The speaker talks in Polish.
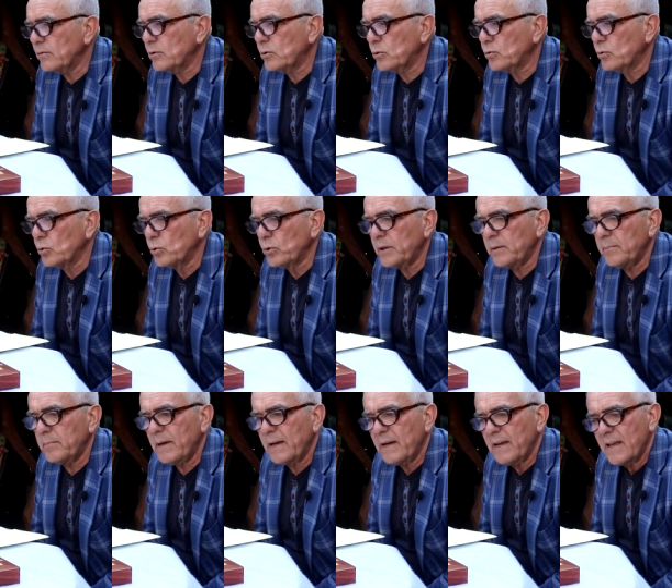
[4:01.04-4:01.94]
w
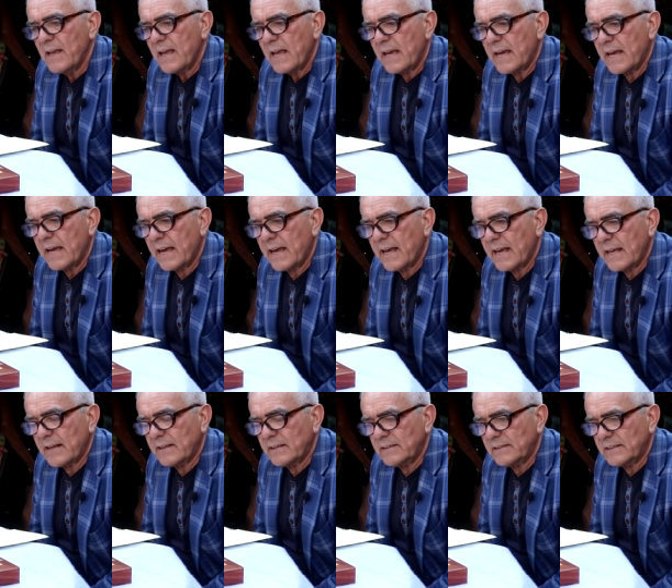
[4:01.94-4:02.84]
którym e,
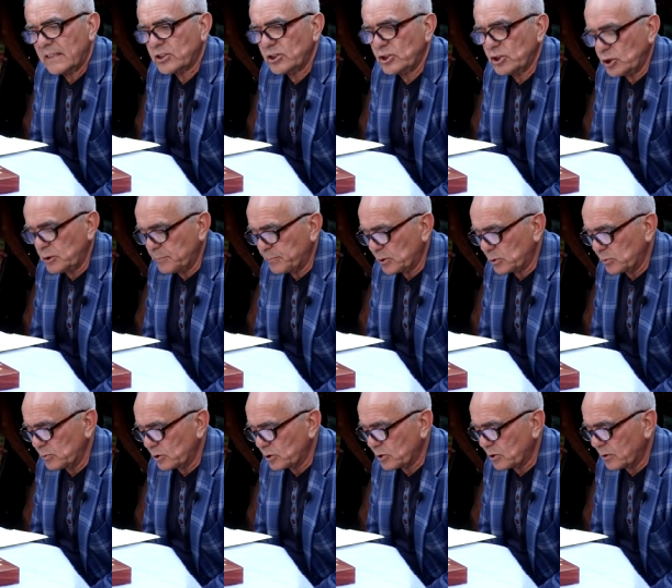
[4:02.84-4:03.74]
nasze dzieci
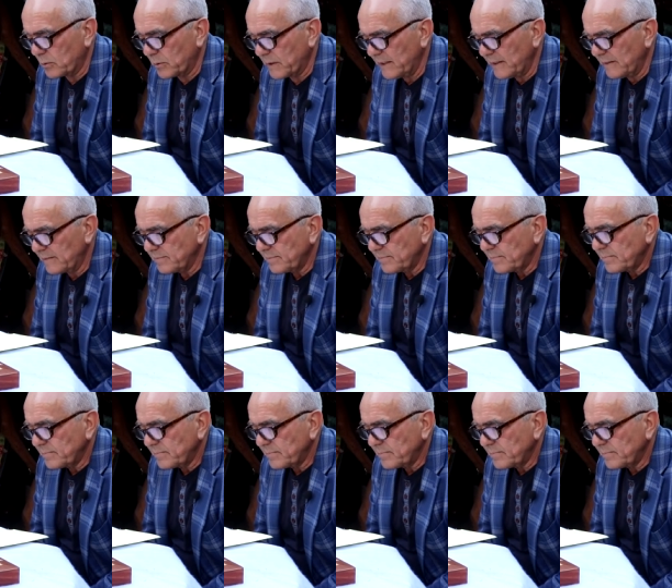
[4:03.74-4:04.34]
poszły do szkoły,